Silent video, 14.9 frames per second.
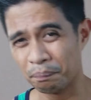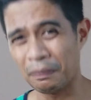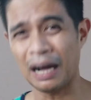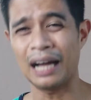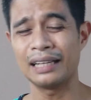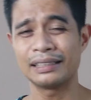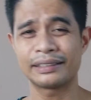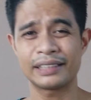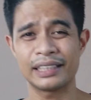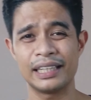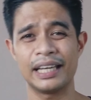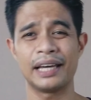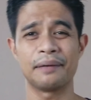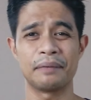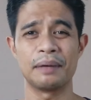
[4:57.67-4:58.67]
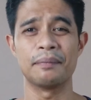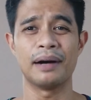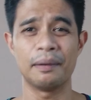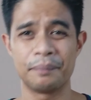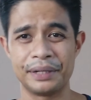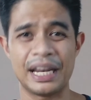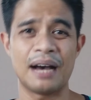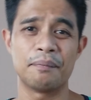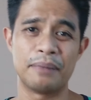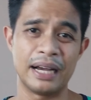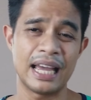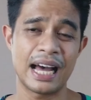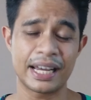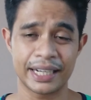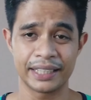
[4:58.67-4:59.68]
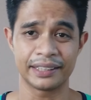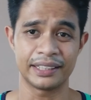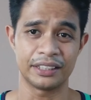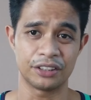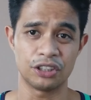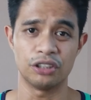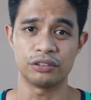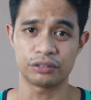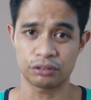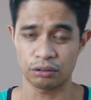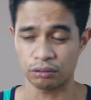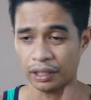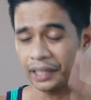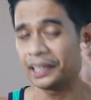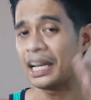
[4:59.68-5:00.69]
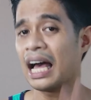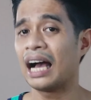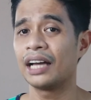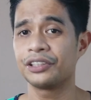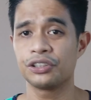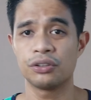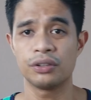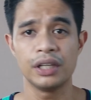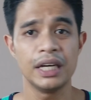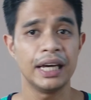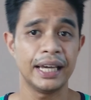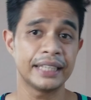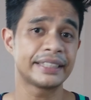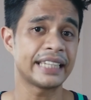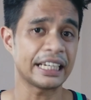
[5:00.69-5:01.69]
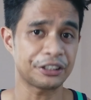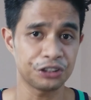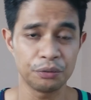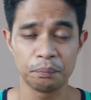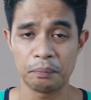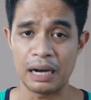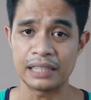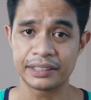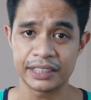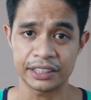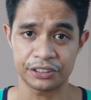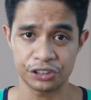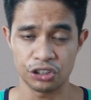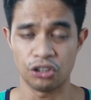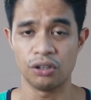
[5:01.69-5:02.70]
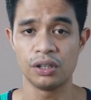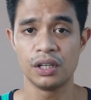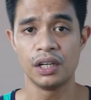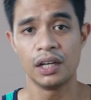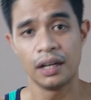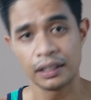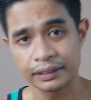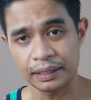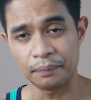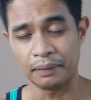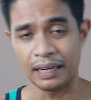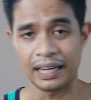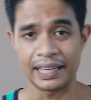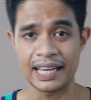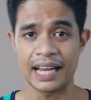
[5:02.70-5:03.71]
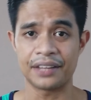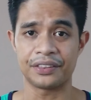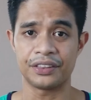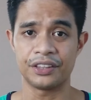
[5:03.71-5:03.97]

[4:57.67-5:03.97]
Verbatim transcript: mahal sila eh. May mga binabayaran din doon. So, kailangan yung i-check yung budget nyo sa mga yan,